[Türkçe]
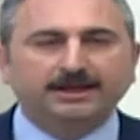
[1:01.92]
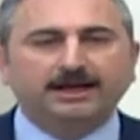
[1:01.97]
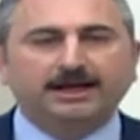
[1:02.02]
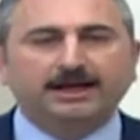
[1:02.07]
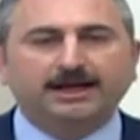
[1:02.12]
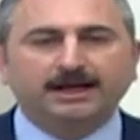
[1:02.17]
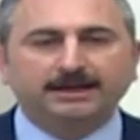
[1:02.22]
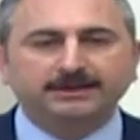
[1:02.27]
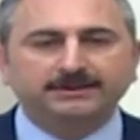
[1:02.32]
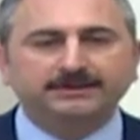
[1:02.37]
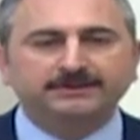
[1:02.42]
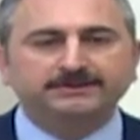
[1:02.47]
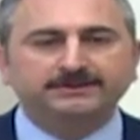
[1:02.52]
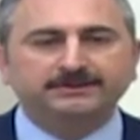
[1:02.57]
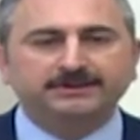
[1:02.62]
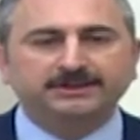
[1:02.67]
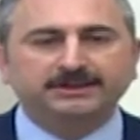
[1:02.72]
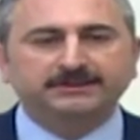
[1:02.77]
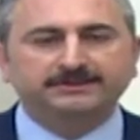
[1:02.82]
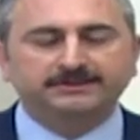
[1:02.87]

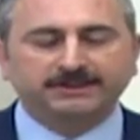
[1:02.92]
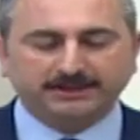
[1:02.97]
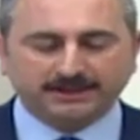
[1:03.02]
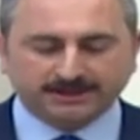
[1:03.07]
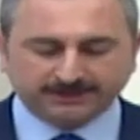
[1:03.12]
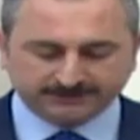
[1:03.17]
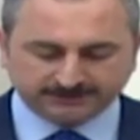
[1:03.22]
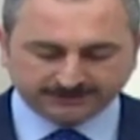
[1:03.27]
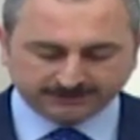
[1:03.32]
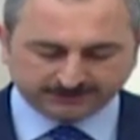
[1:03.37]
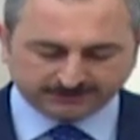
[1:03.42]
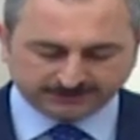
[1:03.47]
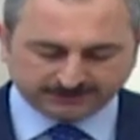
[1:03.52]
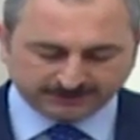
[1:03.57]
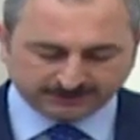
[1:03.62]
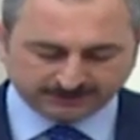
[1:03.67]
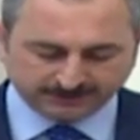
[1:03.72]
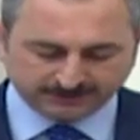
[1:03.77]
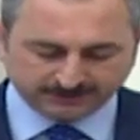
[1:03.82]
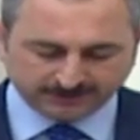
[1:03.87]
herkesin insan
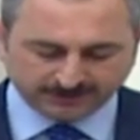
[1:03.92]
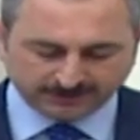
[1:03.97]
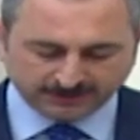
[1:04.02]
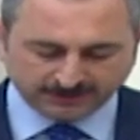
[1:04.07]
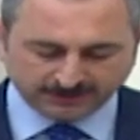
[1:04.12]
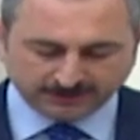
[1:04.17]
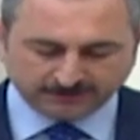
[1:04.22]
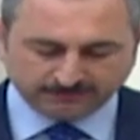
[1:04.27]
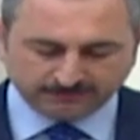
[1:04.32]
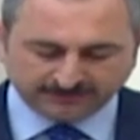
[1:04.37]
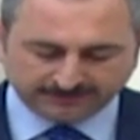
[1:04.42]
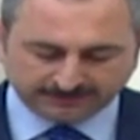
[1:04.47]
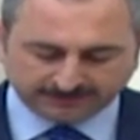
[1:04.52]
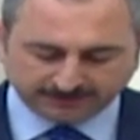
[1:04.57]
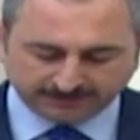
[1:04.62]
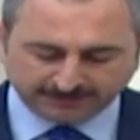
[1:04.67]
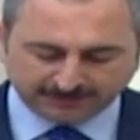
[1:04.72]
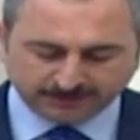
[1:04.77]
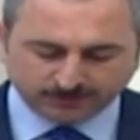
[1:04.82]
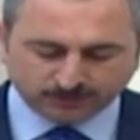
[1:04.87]
haklarından ve
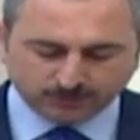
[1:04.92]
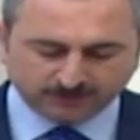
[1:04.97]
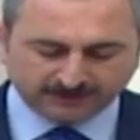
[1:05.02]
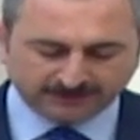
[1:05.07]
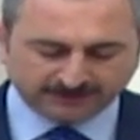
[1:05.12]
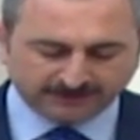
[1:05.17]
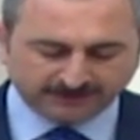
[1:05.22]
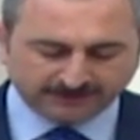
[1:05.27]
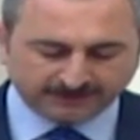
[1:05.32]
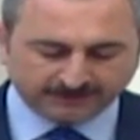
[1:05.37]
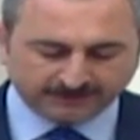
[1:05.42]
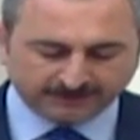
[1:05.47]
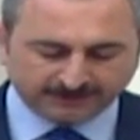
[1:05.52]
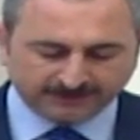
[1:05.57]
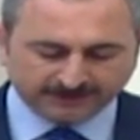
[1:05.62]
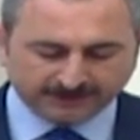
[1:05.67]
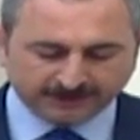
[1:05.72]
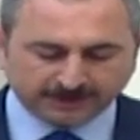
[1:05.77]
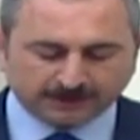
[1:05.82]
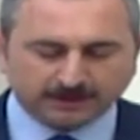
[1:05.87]
temel hürriyetlerden
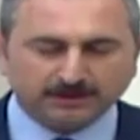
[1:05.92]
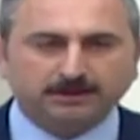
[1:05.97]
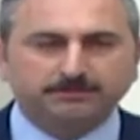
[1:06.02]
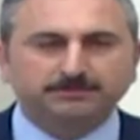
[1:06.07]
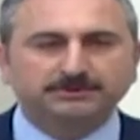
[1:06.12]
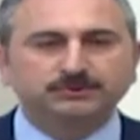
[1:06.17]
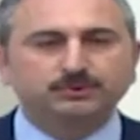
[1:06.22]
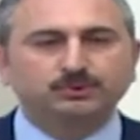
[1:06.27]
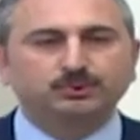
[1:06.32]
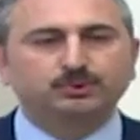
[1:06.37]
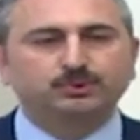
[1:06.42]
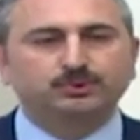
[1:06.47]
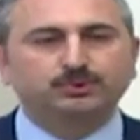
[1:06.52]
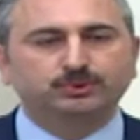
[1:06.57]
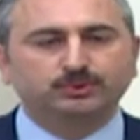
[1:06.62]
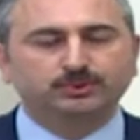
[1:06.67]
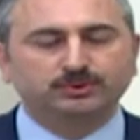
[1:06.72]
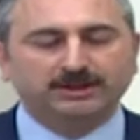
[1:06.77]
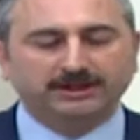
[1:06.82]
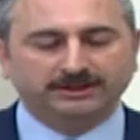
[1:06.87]
yararlanması
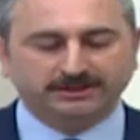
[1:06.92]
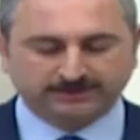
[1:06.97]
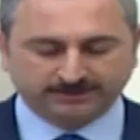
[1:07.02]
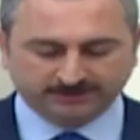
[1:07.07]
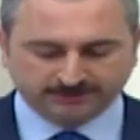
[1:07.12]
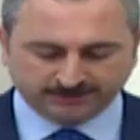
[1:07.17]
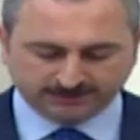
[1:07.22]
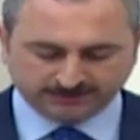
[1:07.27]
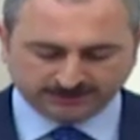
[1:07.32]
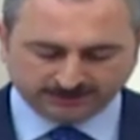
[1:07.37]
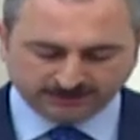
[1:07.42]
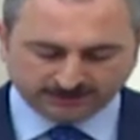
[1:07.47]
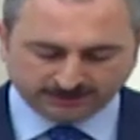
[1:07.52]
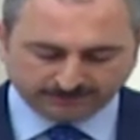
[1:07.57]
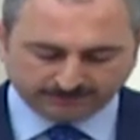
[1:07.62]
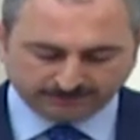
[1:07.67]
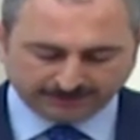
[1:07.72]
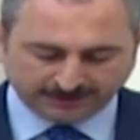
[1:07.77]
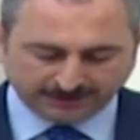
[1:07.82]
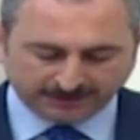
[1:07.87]
ülküsünden
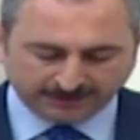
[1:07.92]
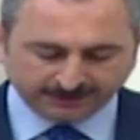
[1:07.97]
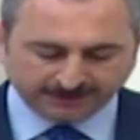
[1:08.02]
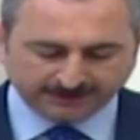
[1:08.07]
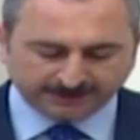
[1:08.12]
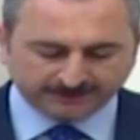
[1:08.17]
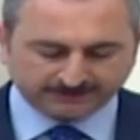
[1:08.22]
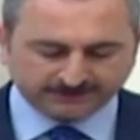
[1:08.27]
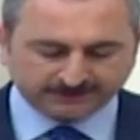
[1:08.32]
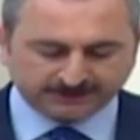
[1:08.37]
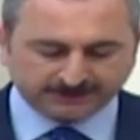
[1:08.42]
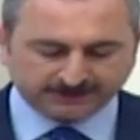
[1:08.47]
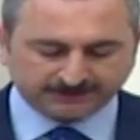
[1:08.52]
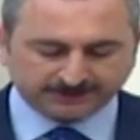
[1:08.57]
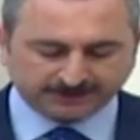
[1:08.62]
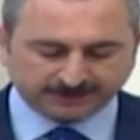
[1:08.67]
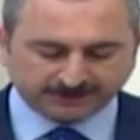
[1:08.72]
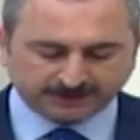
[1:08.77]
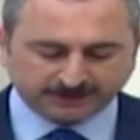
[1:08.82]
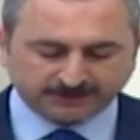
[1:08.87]
ve anayasaya
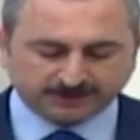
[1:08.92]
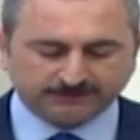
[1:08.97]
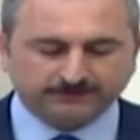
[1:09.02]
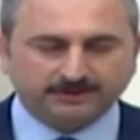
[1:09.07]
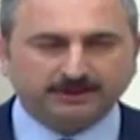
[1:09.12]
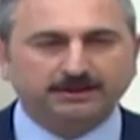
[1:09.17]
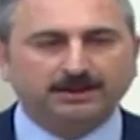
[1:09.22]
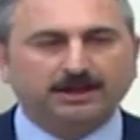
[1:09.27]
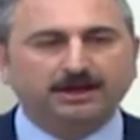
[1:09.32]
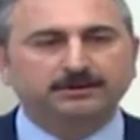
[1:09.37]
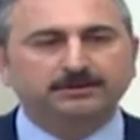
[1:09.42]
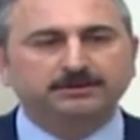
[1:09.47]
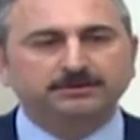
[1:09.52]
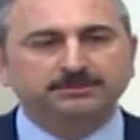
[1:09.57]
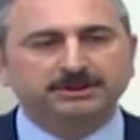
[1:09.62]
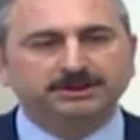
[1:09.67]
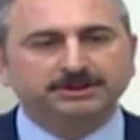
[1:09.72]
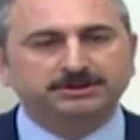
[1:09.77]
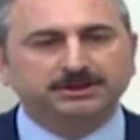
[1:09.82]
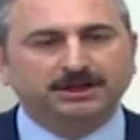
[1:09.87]
sadakatten
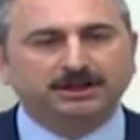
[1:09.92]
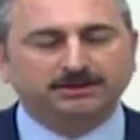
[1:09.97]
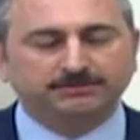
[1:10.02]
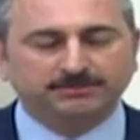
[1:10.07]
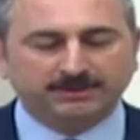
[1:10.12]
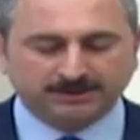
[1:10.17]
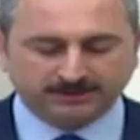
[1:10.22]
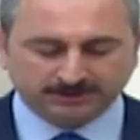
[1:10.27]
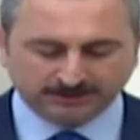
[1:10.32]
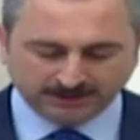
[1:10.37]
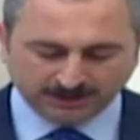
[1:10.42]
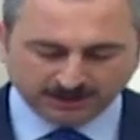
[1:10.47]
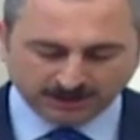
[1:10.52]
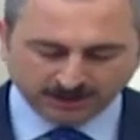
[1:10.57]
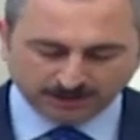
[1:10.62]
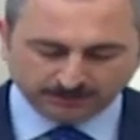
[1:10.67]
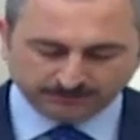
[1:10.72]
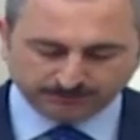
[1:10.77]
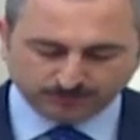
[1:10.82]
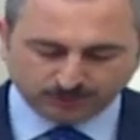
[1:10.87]
ayrılmayacağıma
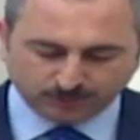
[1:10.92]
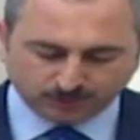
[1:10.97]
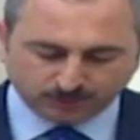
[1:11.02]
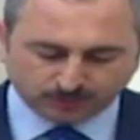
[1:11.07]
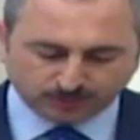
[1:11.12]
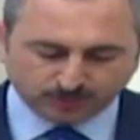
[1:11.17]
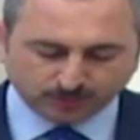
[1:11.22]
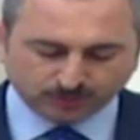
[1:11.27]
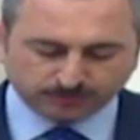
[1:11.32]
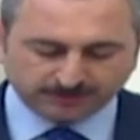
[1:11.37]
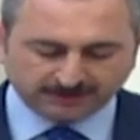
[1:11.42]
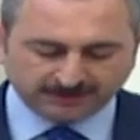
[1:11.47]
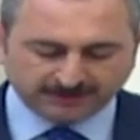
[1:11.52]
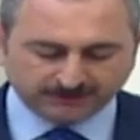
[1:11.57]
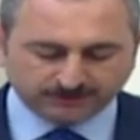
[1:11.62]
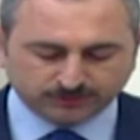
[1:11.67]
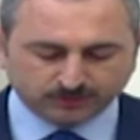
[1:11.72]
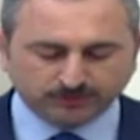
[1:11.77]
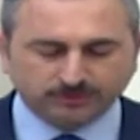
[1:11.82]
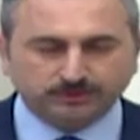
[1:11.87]
büyük Türk
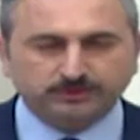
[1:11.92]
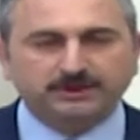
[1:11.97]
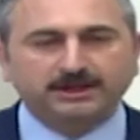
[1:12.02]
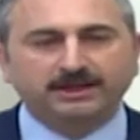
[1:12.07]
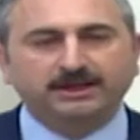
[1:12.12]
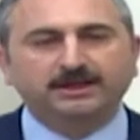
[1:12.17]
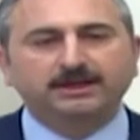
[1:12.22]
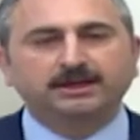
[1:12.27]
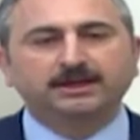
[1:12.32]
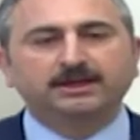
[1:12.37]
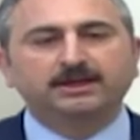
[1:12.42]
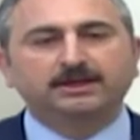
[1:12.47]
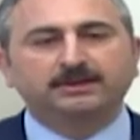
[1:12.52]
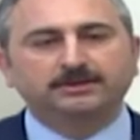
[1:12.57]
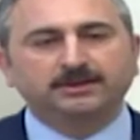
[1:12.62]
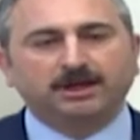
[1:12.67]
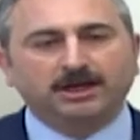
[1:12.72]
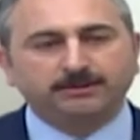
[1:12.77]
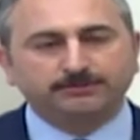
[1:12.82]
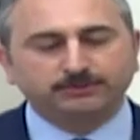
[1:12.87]
milleti önünde
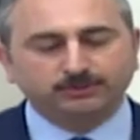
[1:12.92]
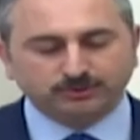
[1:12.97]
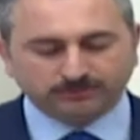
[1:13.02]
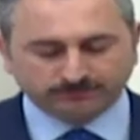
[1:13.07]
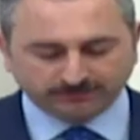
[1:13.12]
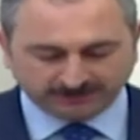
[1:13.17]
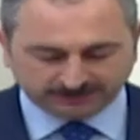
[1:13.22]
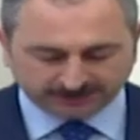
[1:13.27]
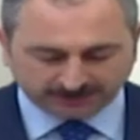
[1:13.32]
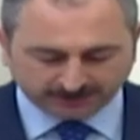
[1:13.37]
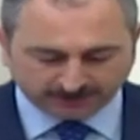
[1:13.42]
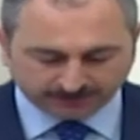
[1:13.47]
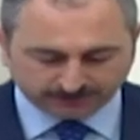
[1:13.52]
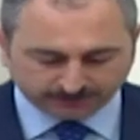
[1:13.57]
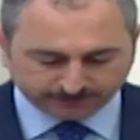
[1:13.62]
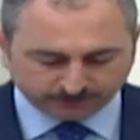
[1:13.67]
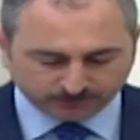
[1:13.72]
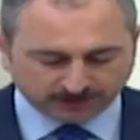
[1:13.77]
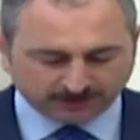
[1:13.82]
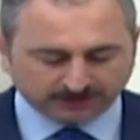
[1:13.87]
namusum ve
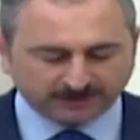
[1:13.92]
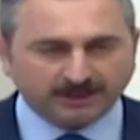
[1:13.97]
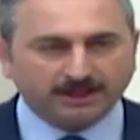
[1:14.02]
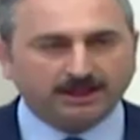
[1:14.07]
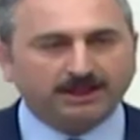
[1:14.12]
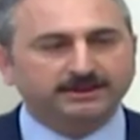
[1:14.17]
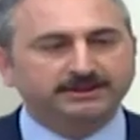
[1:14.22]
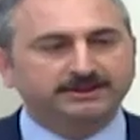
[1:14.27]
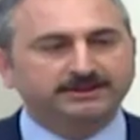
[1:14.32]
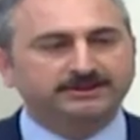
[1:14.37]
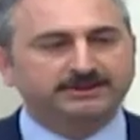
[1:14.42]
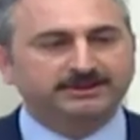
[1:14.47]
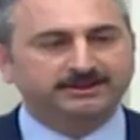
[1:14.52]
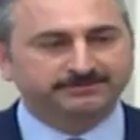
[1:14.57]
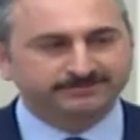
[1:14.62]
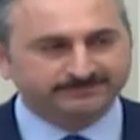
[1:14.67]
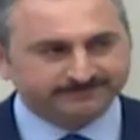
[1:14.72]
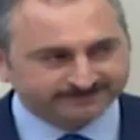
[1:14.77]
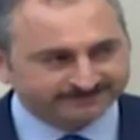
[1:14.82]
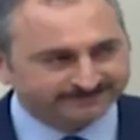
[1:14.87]
şerefim üzerine and
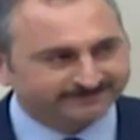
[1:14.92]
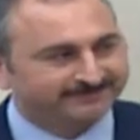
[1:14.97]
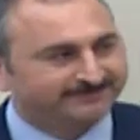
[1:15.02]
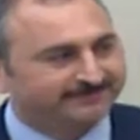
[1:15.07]
içerim.